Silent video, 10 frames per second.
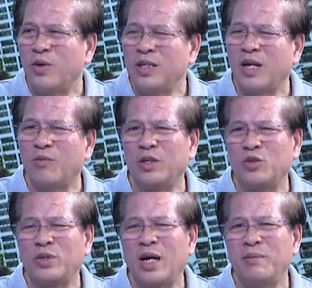Quan trọng
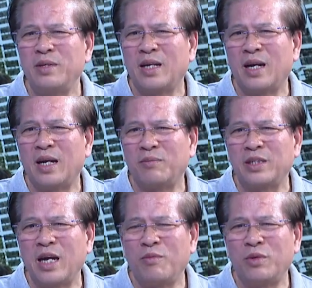là chúng ta bây giờ
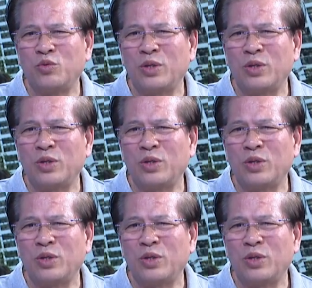làm sao mà